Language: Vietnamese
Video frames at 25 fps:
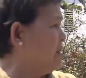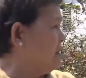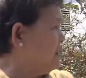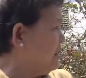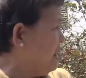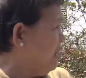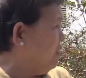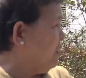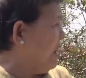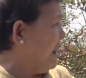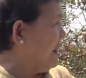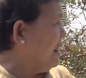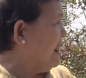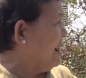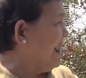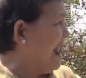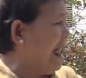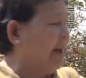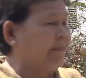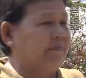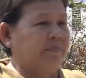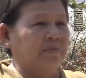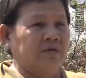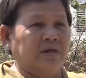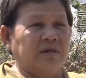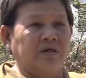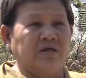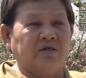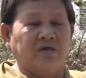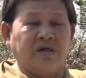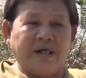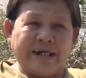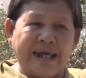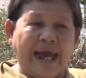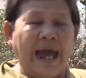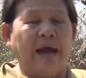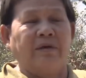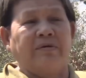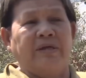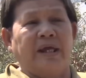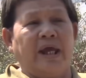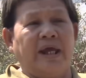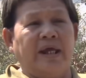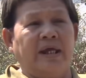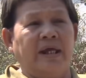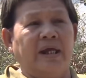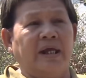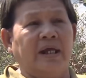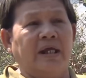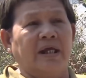Lại nó làm đường cao
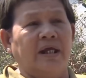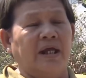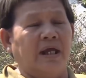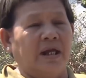vậy á